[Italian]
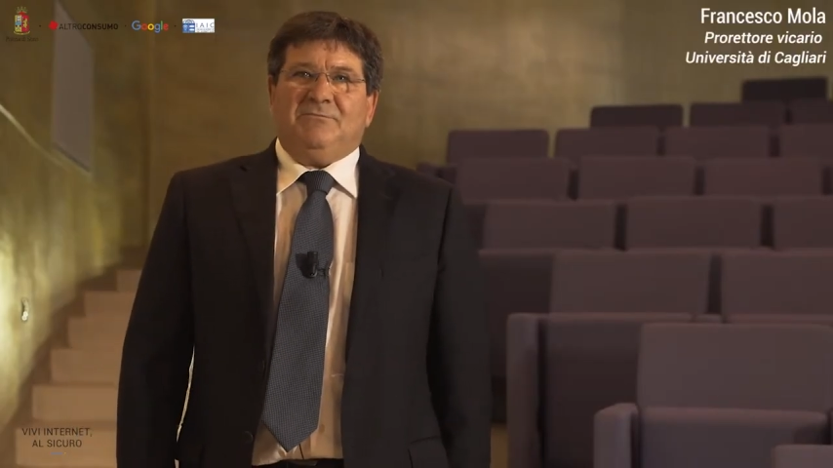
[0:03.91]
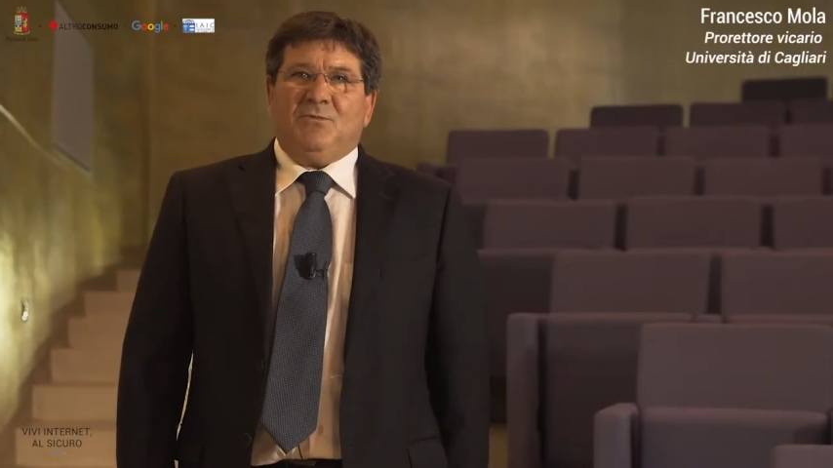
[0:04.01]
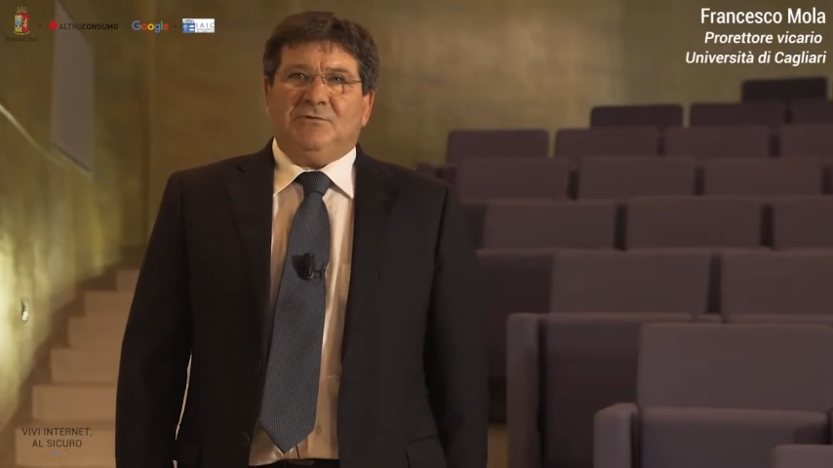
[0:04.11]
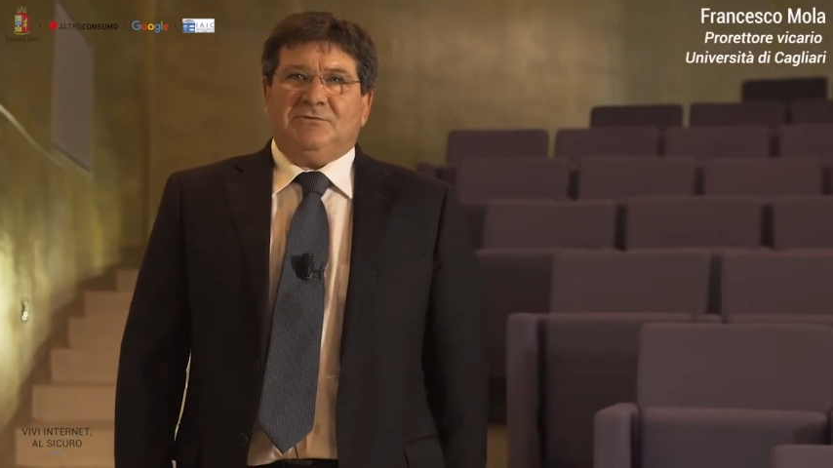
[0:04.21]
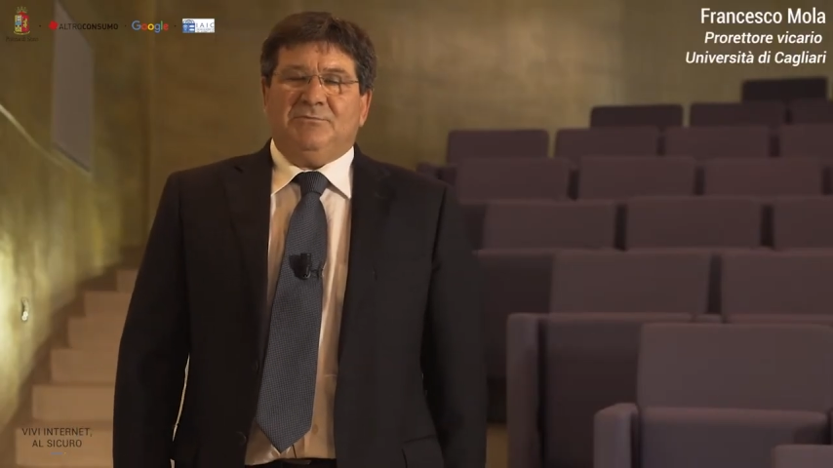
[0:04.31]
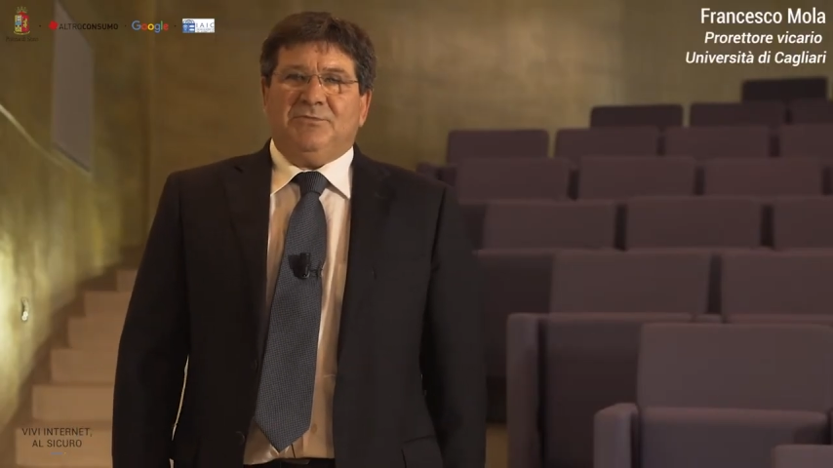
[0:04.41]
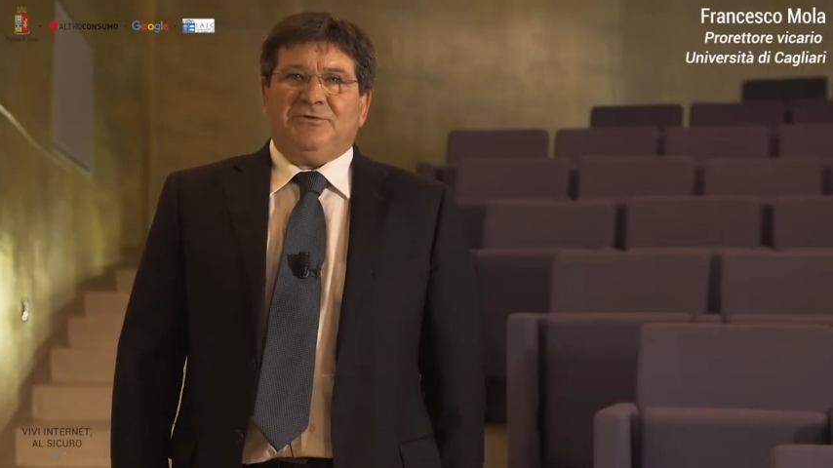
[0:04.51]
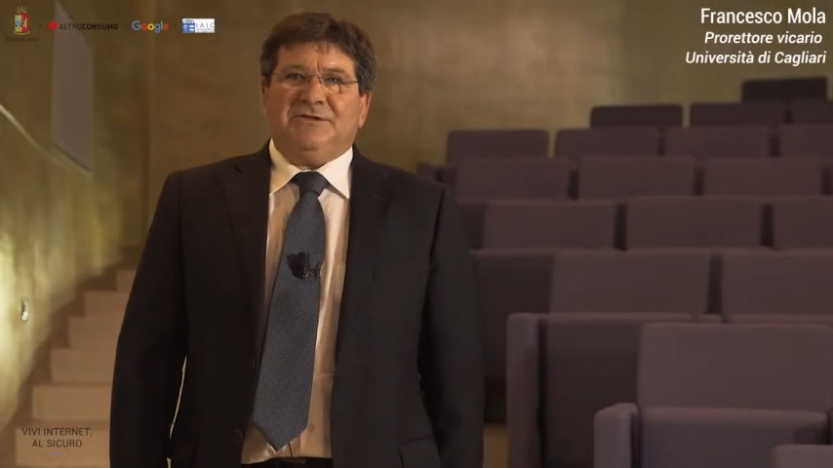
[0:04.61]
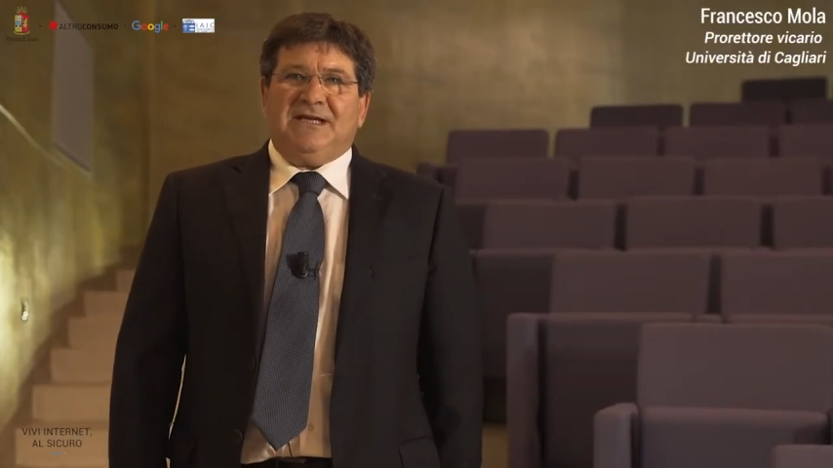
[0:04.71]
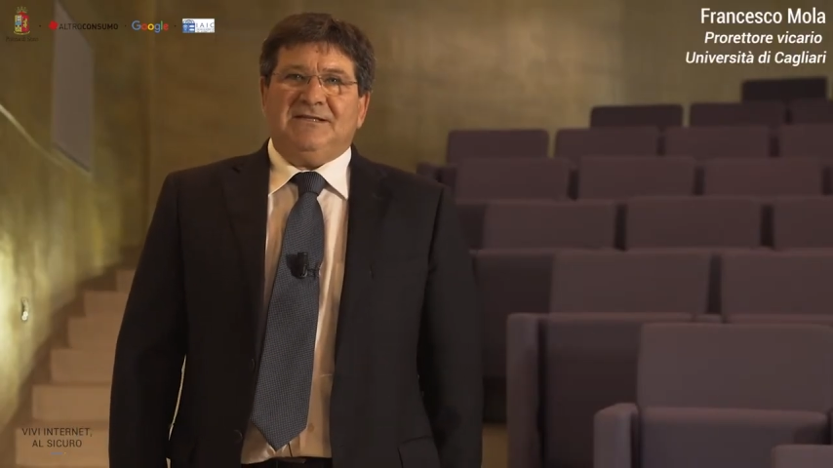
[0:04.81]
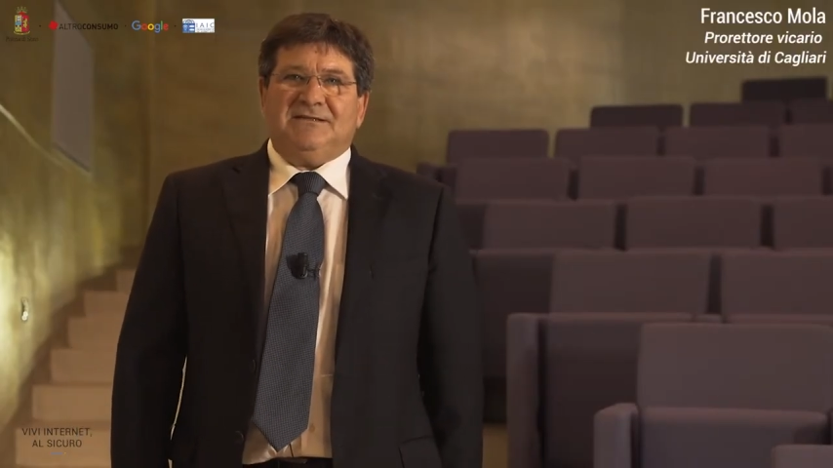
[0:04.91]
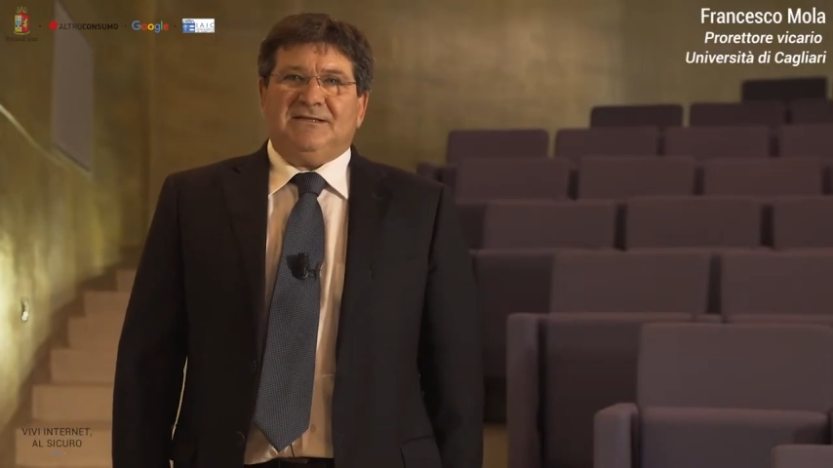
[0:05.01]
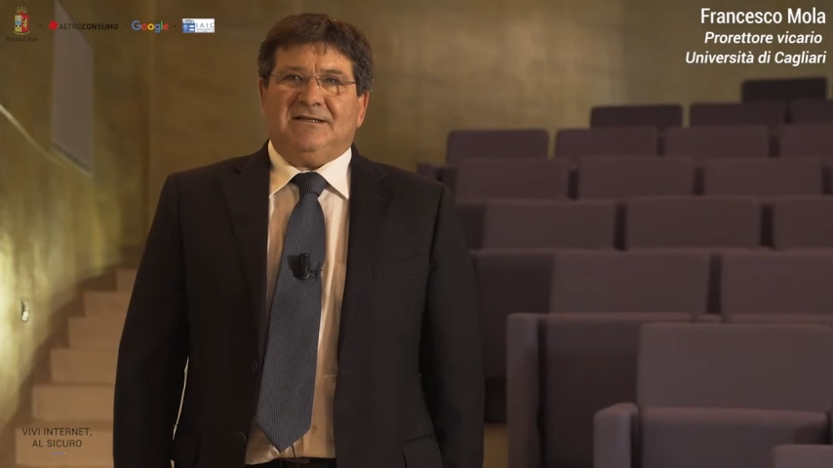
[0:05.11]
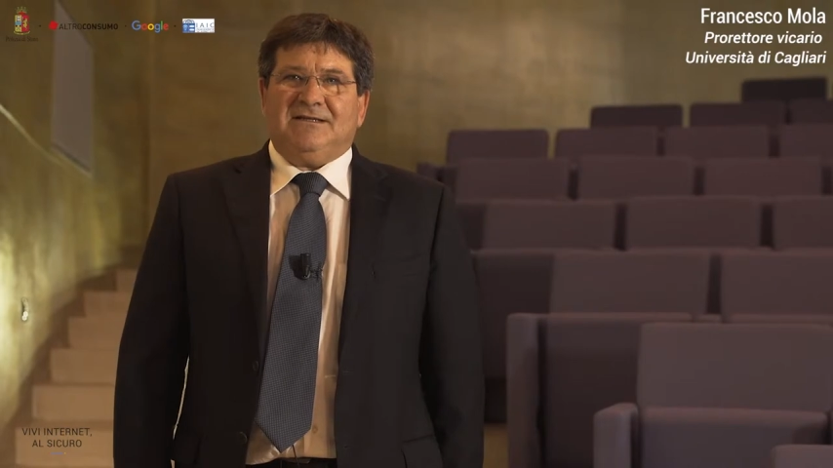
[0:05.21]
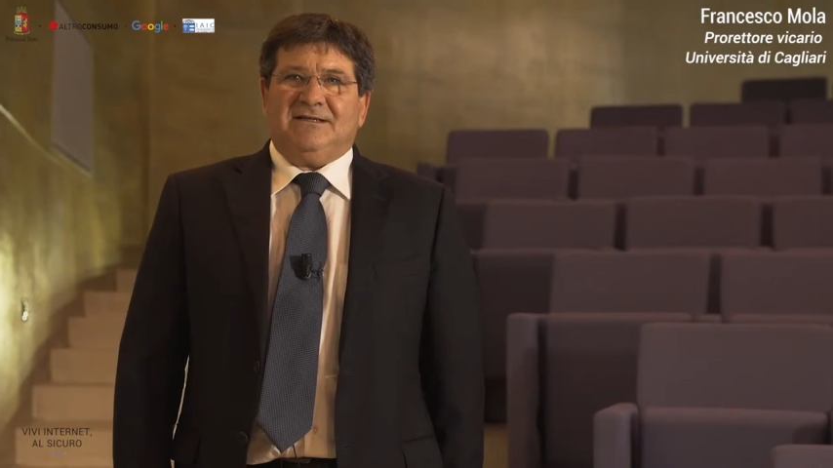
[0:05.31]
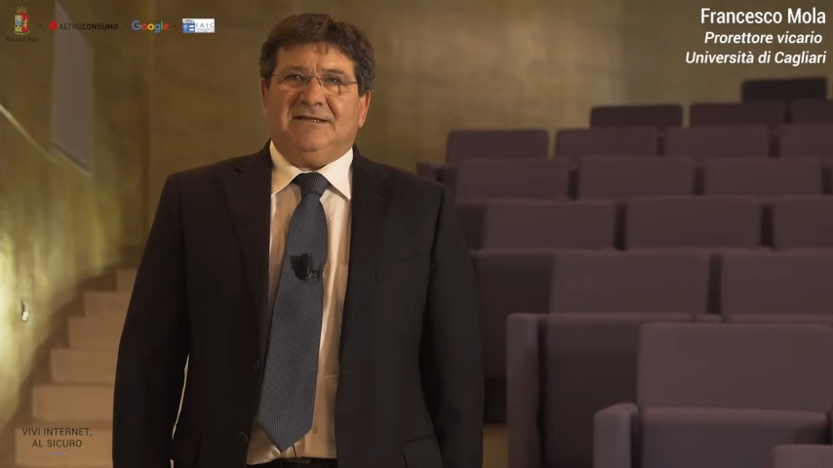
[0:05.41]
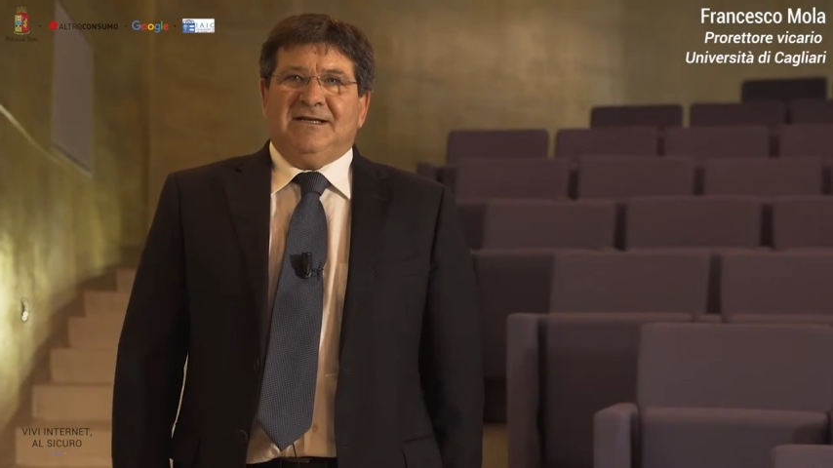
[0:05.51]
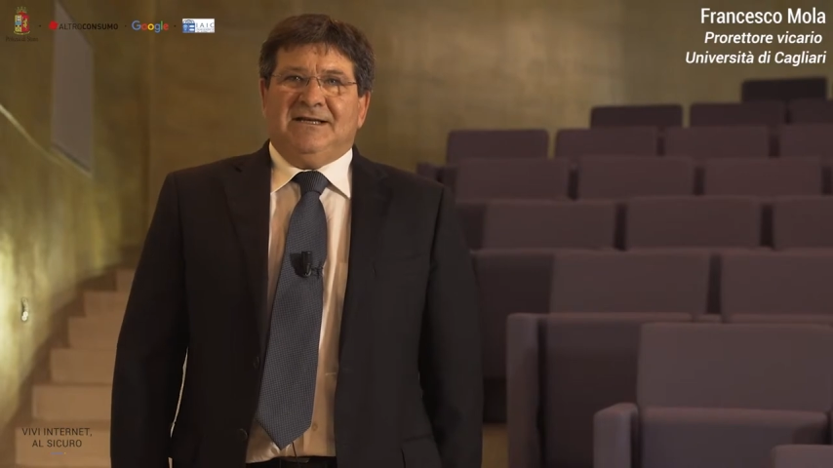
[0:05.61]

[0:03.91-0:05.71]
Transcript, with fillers: molto importante che